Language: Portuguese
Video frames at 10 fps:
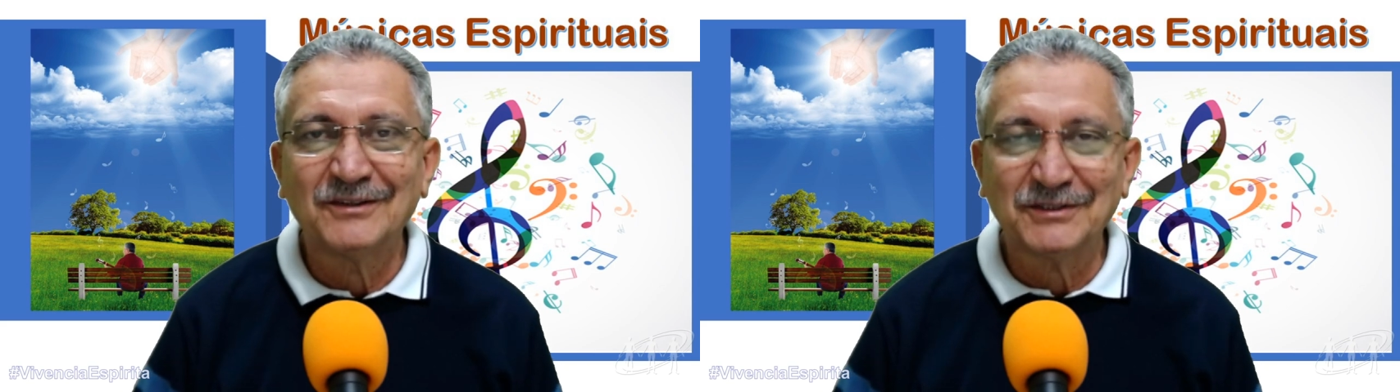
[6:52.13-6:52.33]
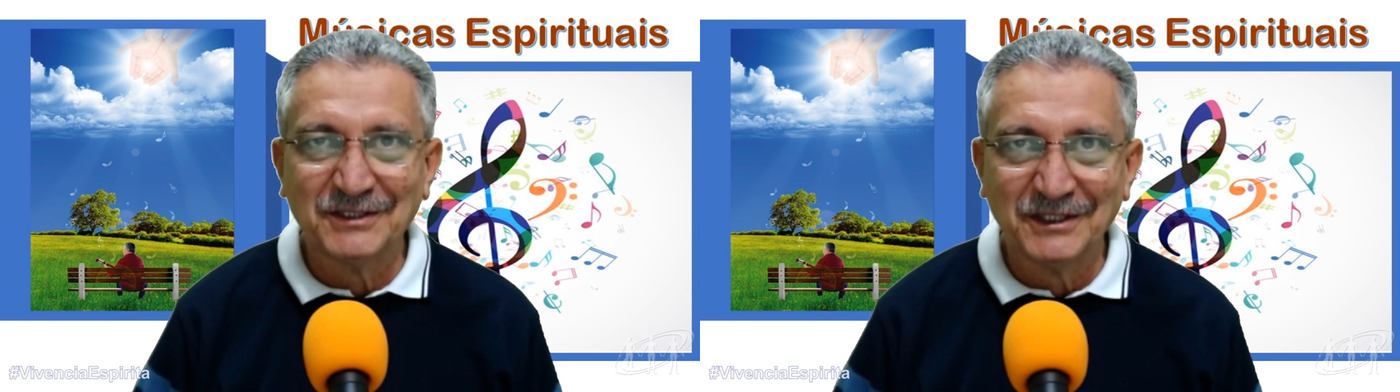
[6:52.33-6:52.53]

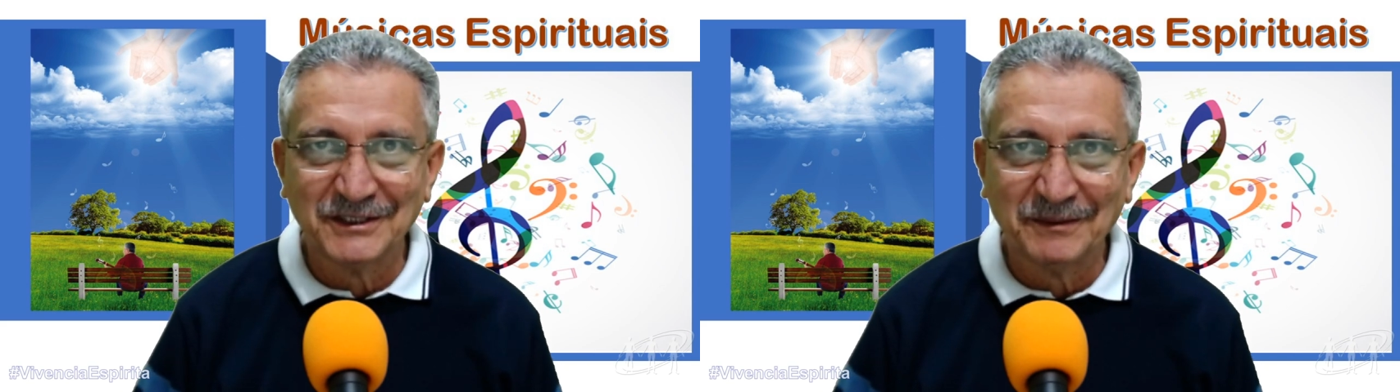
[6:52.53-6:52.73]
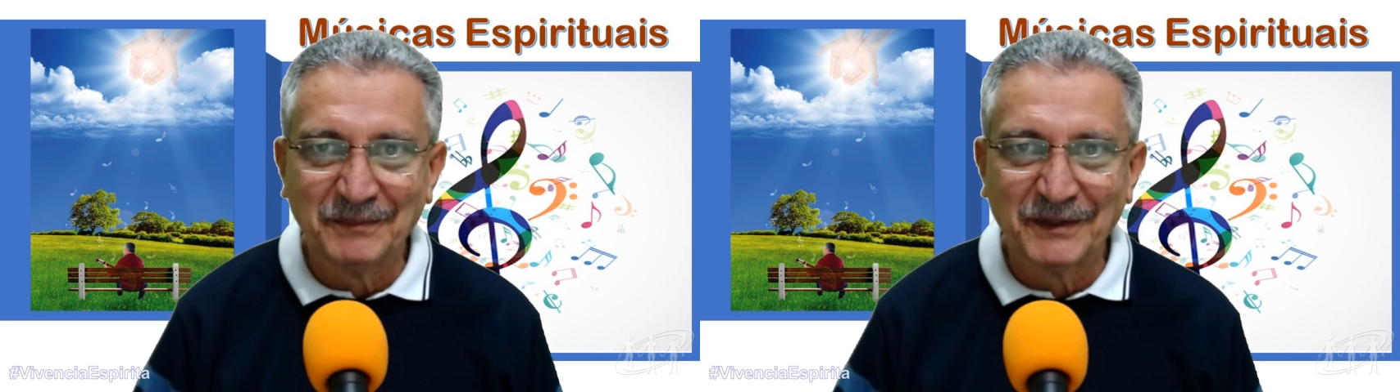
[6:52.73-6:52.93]
ou
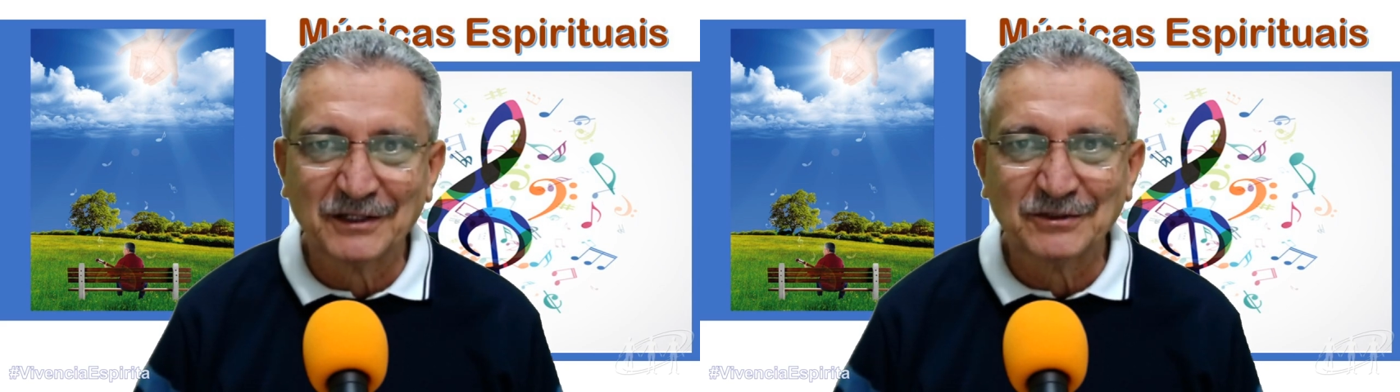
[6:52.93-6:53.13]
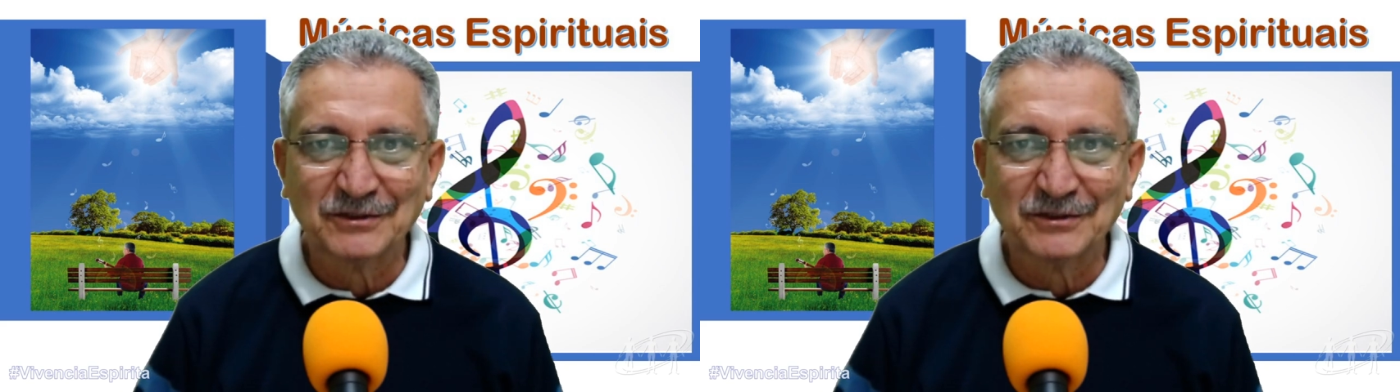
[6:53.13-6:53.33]
seja, para
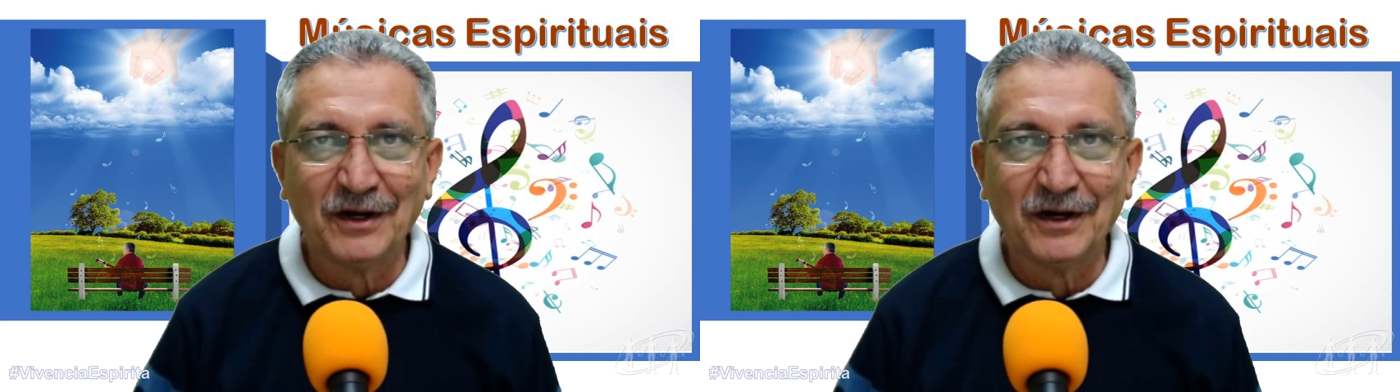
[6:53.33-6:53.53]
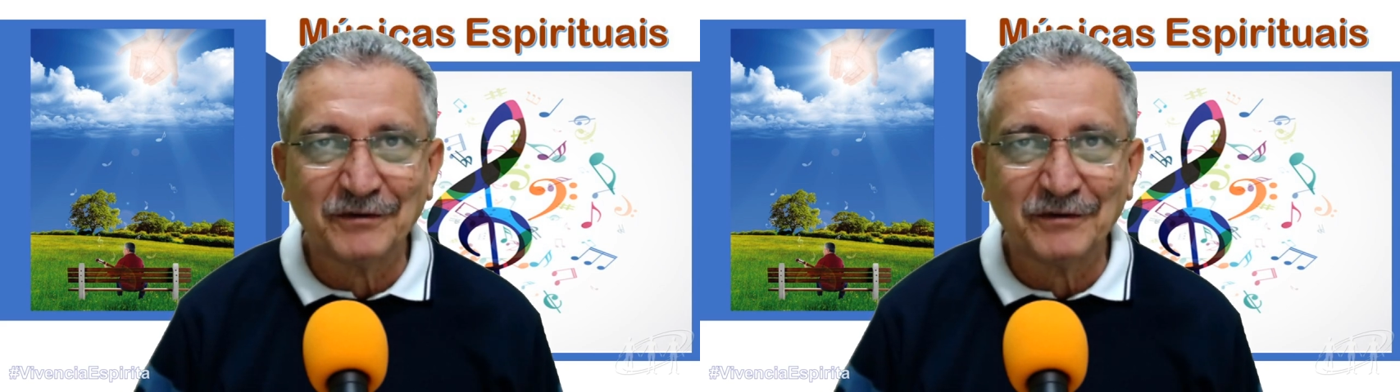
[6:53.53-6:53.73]
a sua
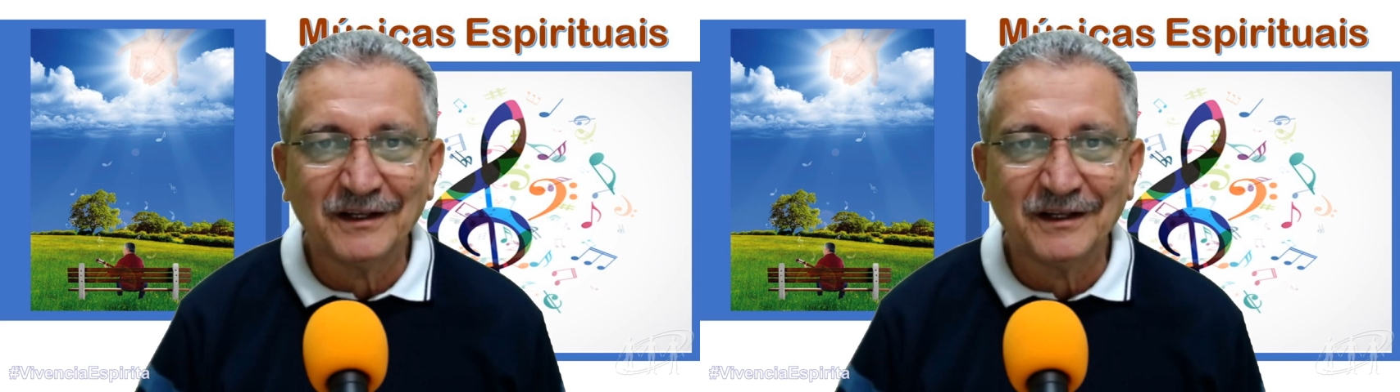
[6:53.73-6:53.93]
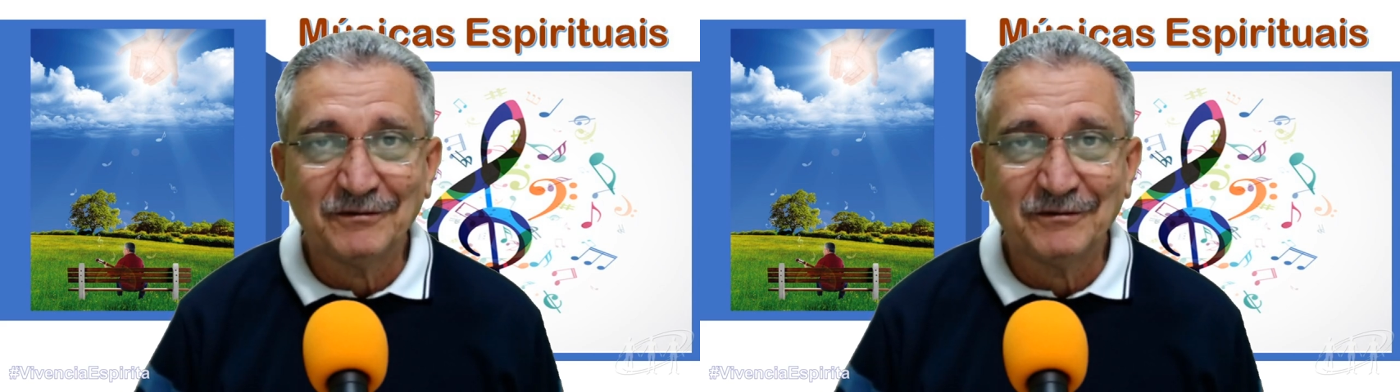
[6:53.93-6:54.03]
nova